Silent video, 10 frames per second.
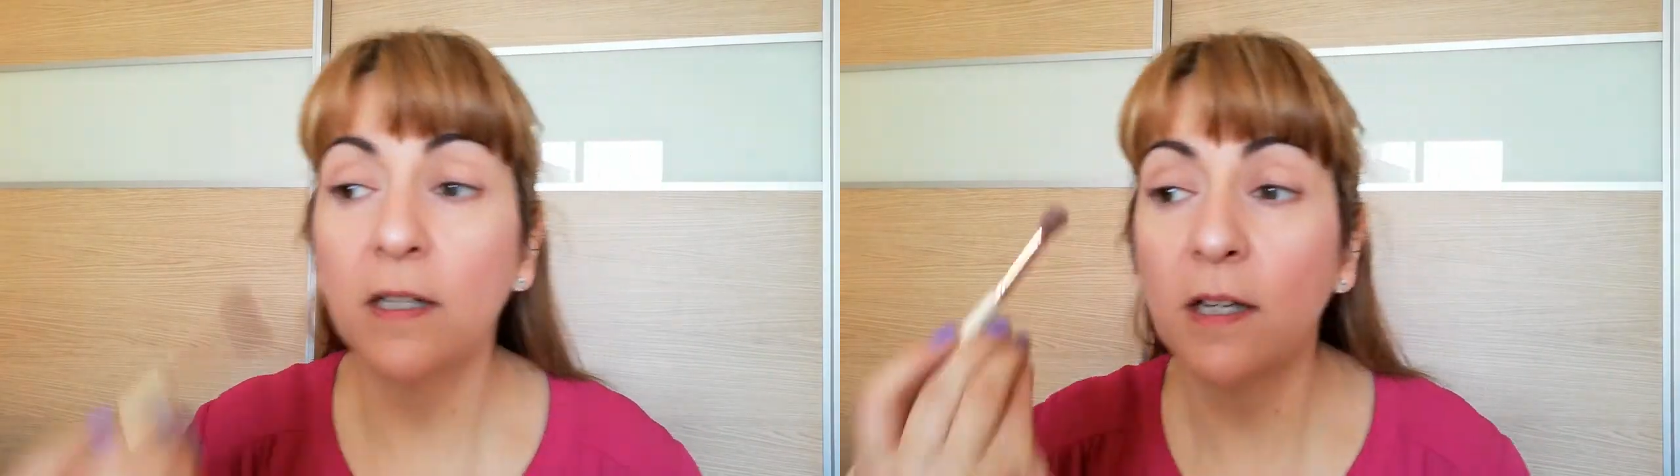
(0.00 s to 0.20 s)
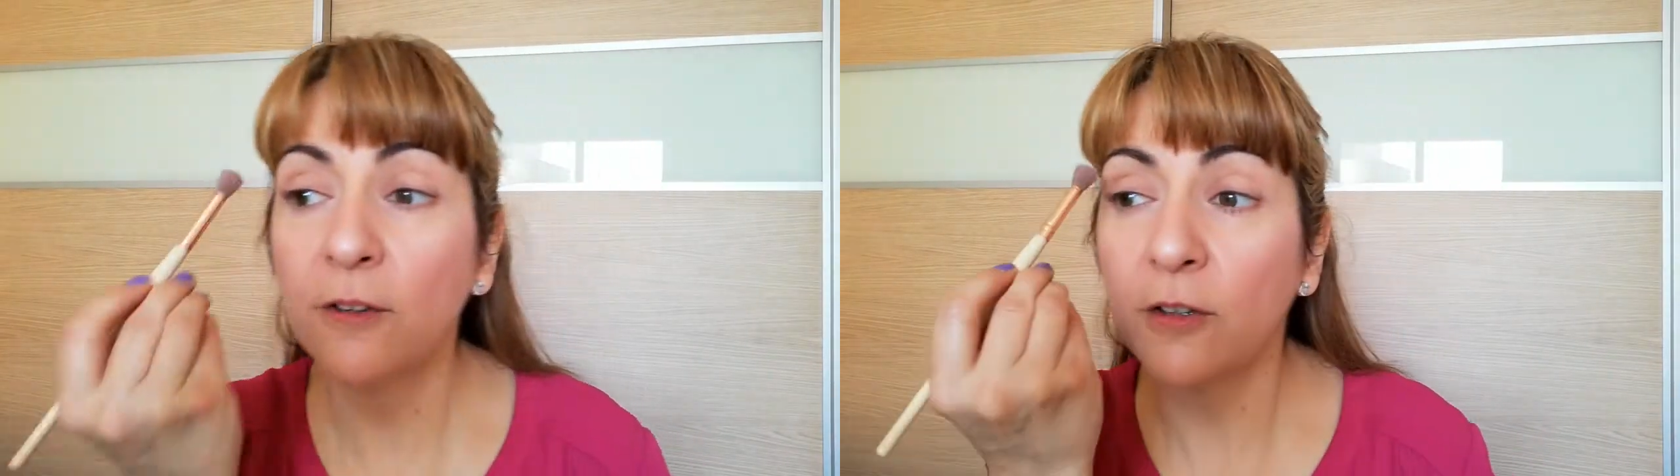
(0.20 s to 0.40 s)

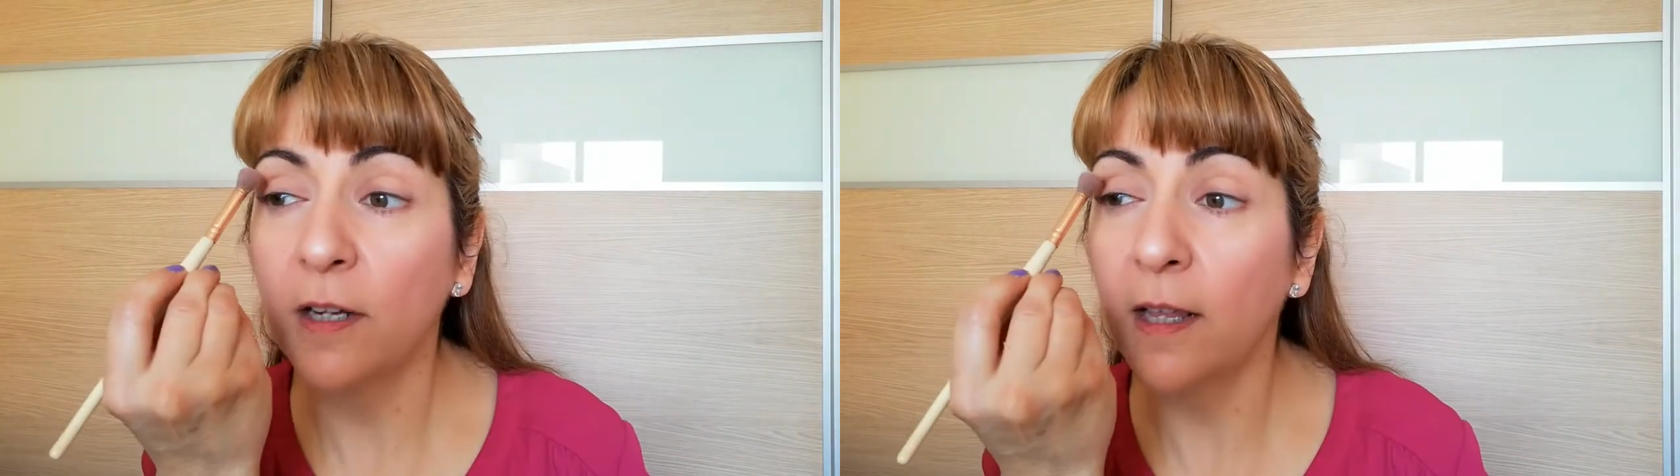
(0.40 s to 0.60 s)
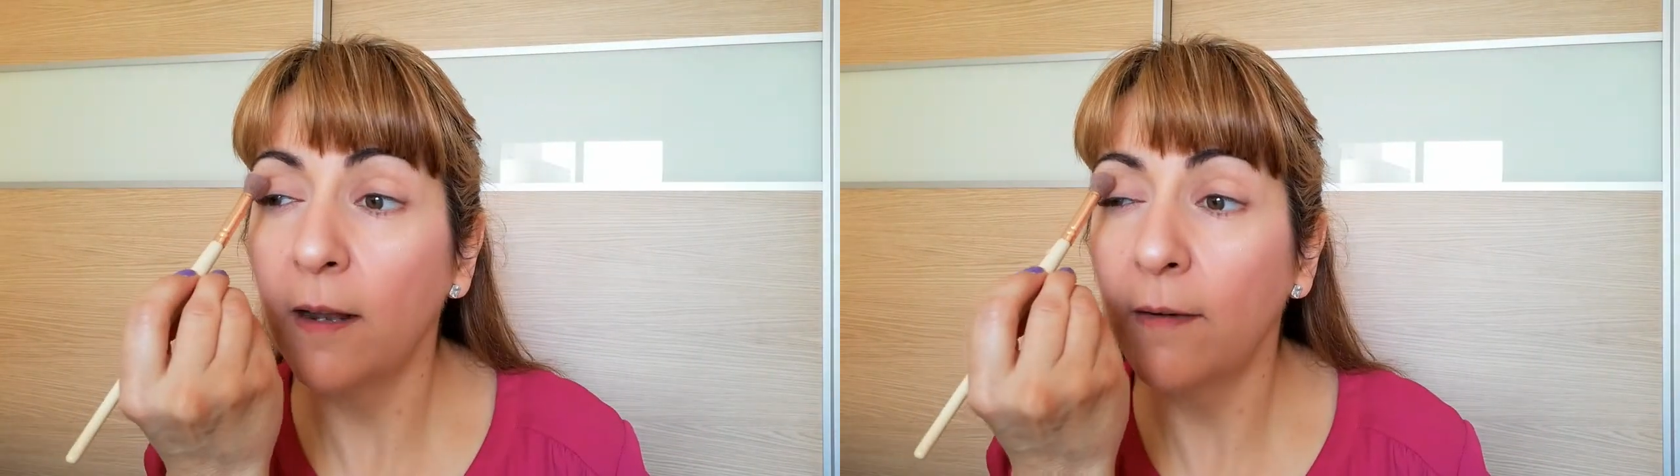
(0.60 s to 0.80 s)
la
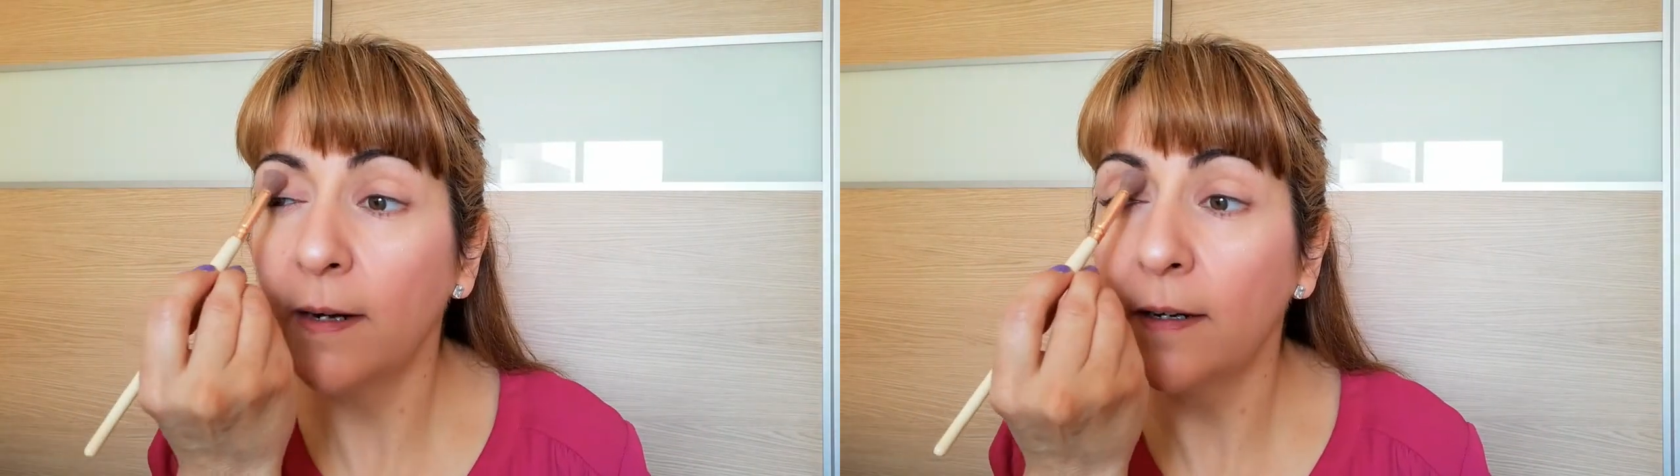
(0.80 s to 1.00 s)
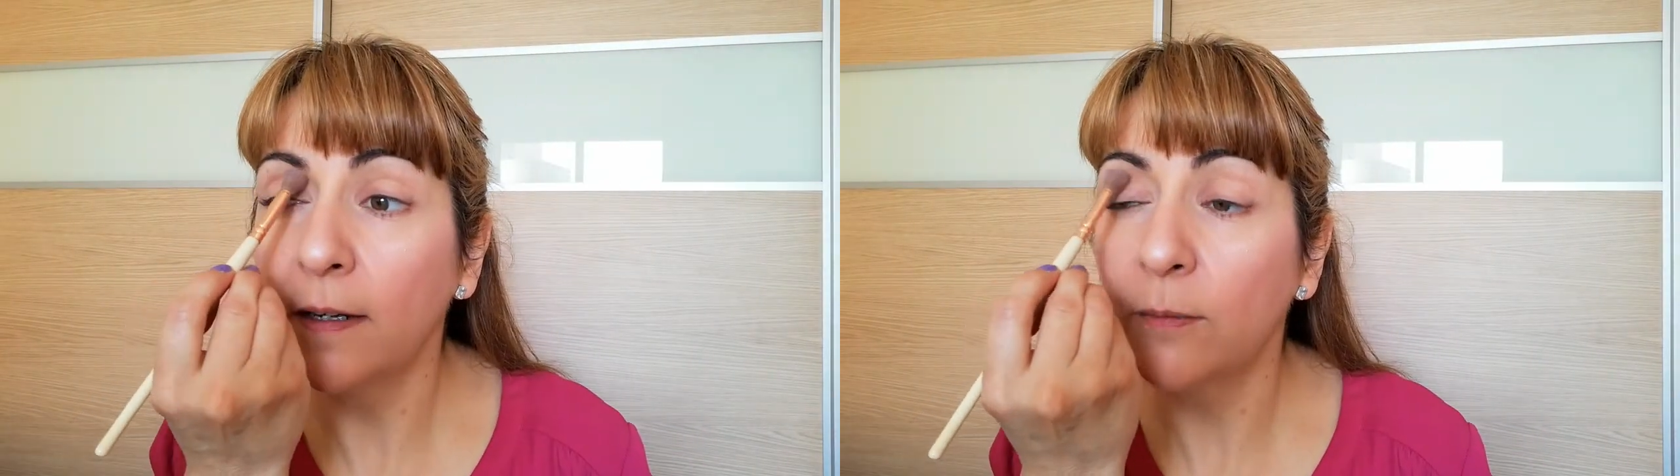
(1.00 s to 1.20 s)
zona de la banana,